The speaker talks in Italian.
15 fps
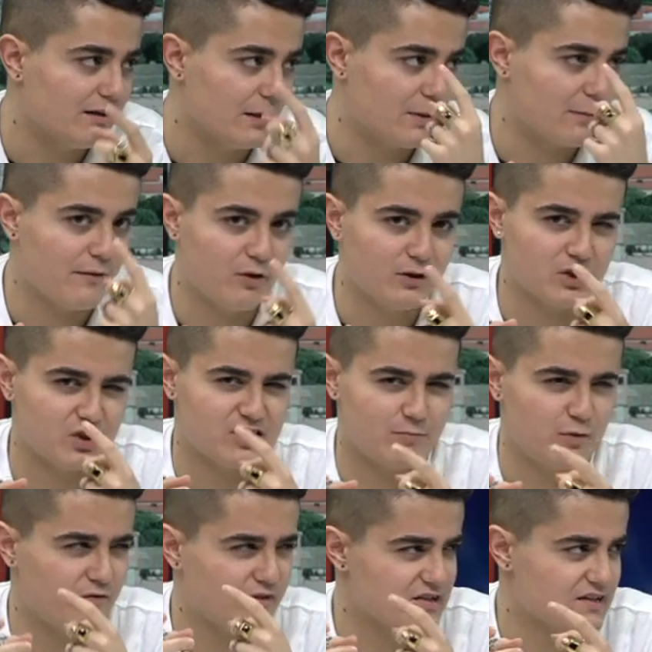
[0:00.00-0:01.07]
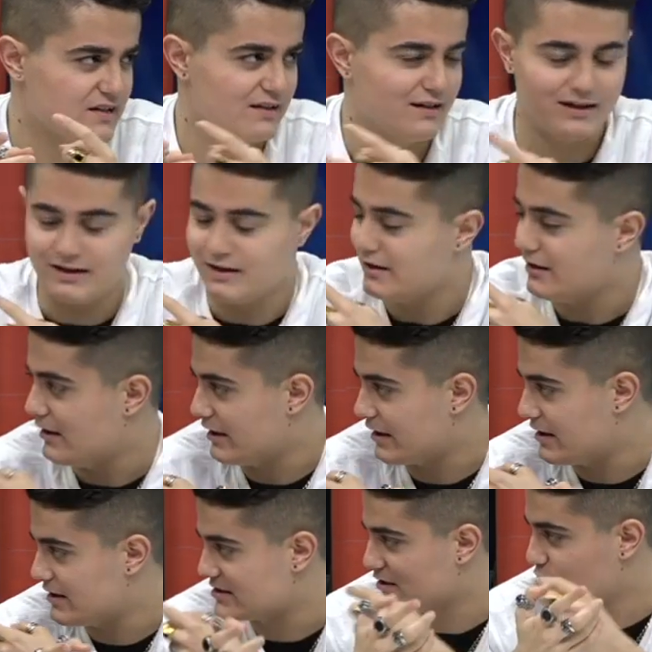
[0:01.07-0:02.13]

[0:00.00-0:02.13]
La prima volta ci siamo visti a casa